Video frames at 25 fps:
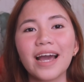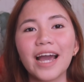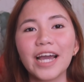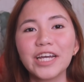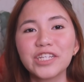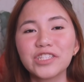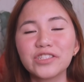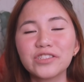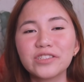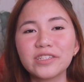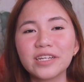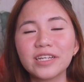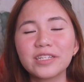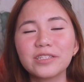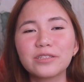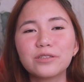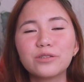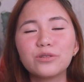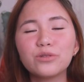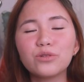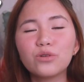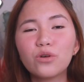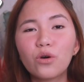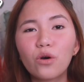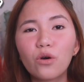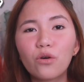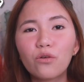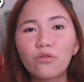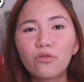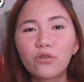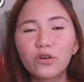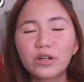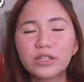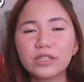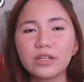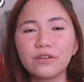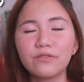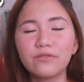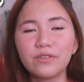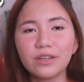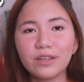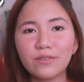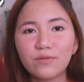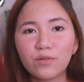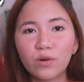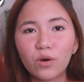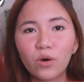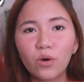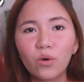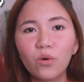I suggest you go for the
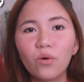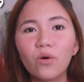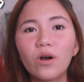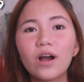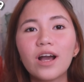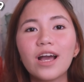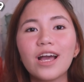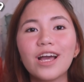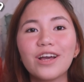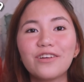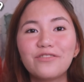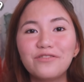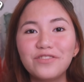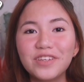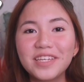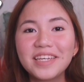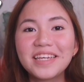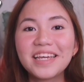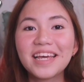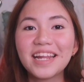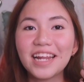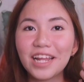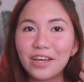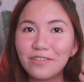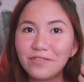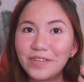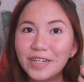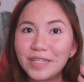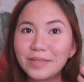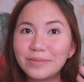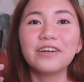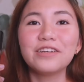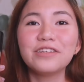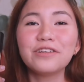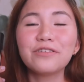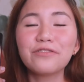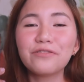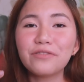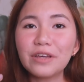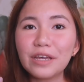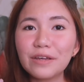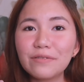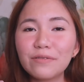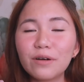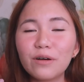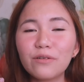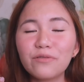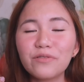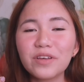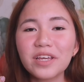Vivo V11. Yung
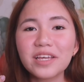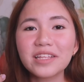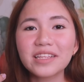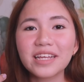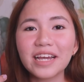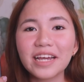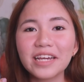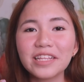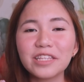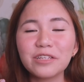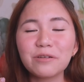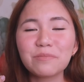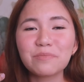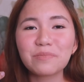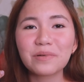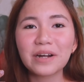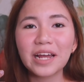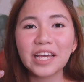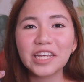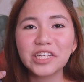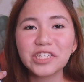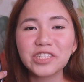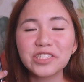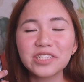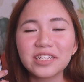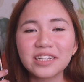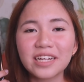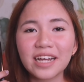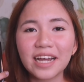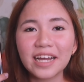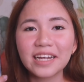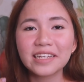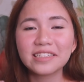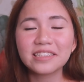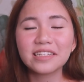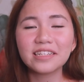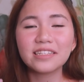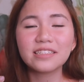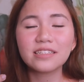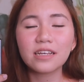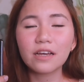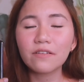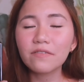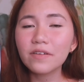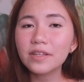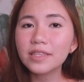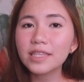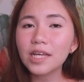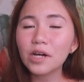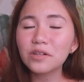Vivo V9, yung price niya guys is
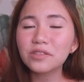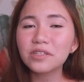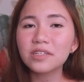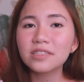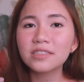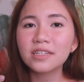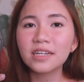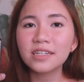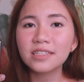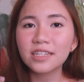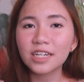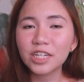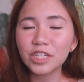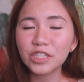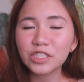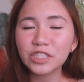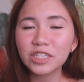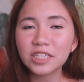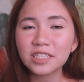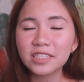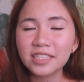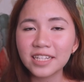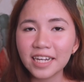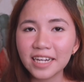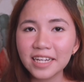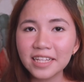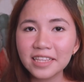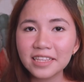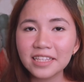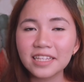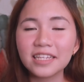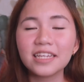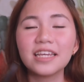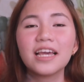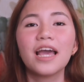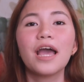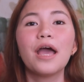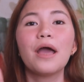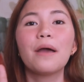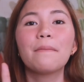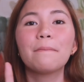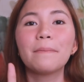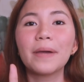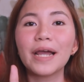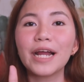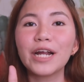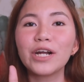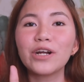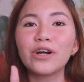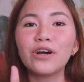7,990
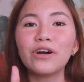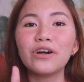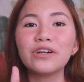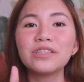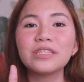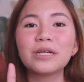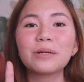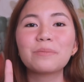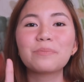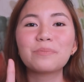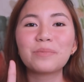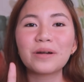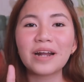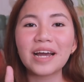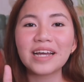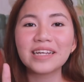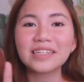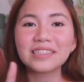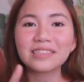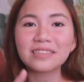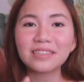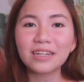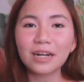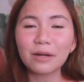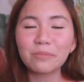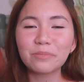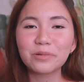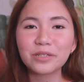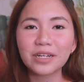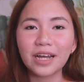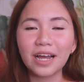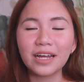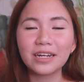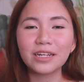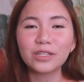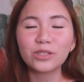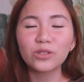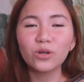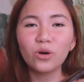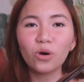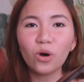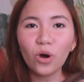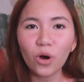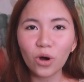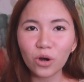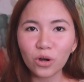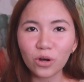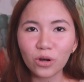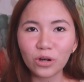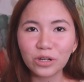pero nag-price drop siya nitong
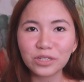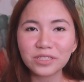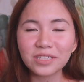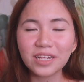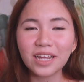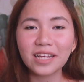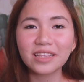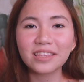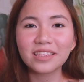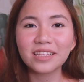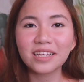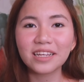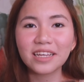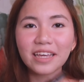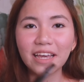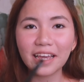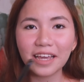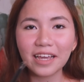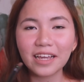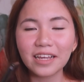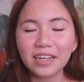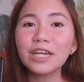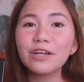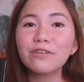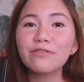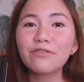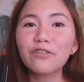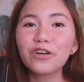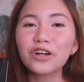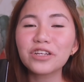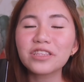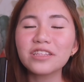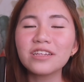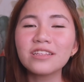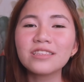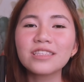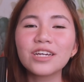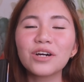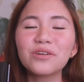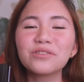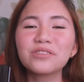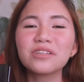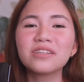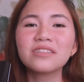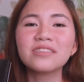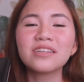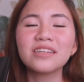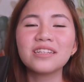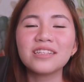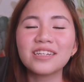August at naging
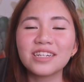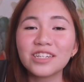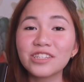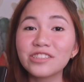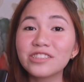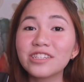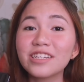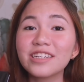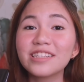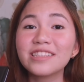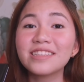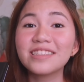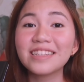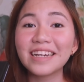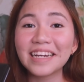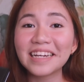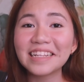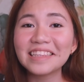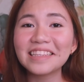14,999